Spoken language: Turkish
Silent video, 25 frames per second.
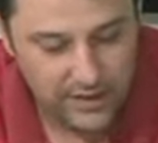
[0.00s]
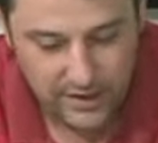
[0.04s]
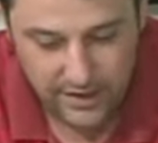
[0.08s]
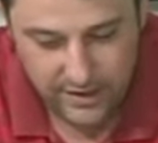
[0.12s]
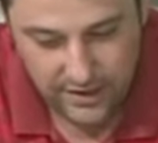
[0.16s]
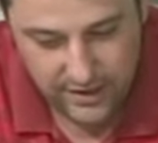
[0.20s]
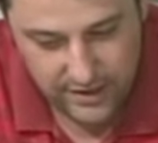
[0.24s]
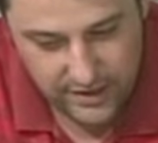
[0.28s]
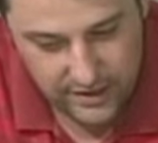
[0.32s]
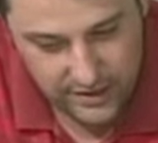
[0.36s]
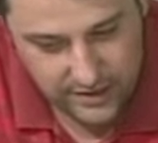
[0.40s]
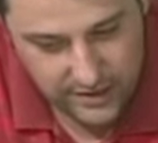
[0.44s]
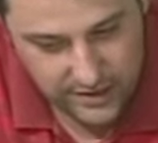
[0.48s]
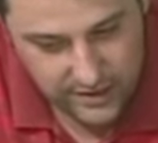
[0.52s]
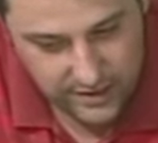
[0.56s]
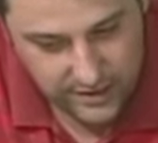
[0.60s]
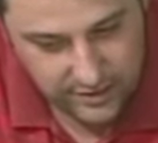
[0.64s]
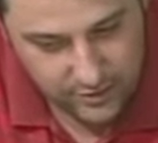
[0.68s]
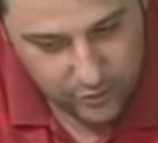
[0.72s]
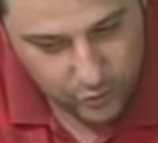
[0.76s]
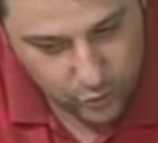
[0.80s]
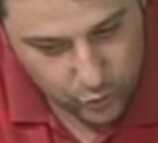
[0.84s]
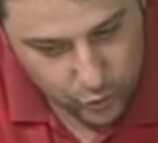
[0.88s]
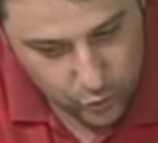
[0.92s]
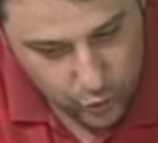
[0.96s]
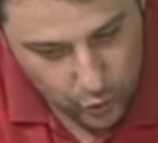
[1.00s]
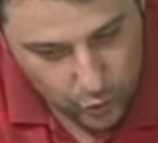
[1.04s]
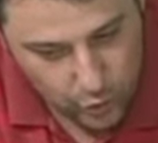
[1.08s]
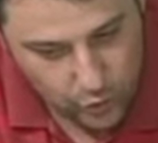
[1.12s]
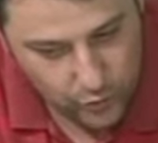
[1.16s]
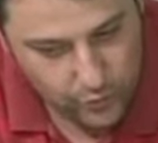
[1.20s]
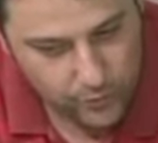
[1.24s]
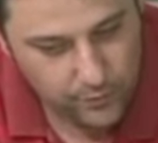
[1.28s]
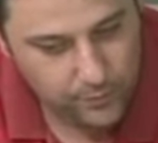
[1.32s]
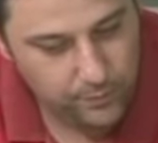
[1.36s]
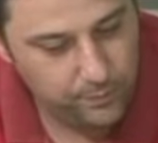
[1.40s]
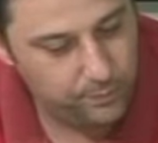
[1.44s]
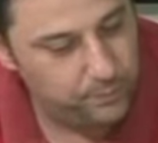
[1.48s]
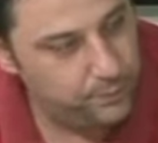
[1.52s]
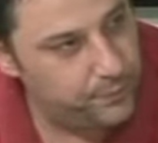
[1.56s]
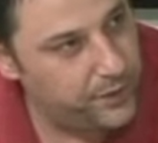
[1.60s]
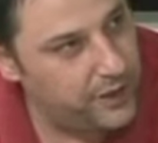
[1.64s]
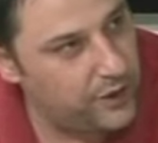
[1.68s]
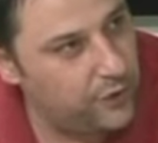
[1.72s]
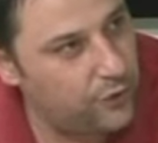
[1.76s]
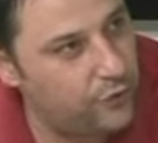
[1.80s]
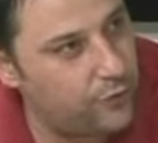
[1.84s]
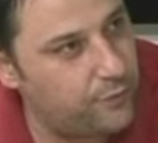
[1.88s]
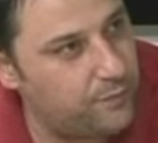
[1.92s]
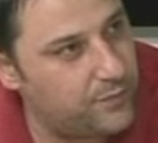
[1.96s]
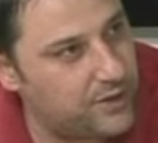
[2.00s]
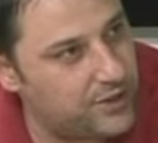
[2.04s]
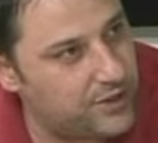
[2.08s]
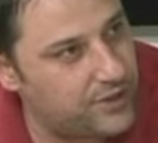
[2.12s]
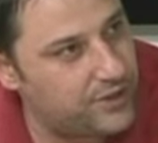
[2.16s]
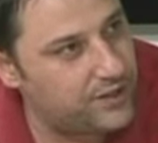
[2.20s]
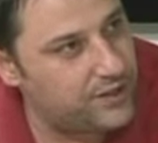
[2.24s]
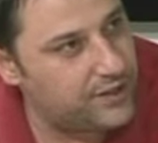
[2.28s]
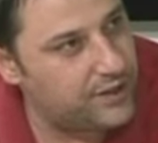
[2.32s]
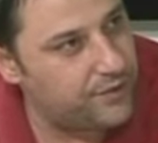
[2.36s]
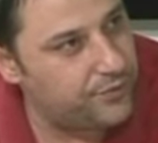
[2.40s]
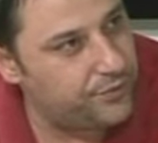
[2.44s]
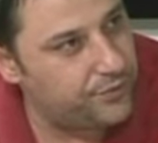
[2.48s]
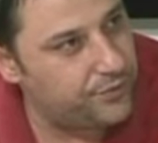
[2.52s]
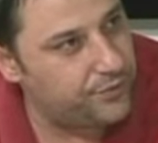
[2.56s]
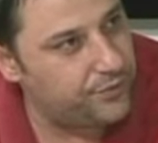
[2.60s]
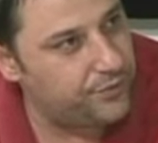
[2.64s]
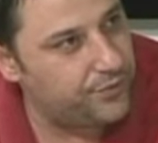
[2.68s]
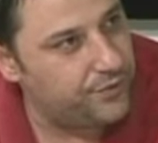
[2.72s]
E, son playoff maçında... Şimdi şöyle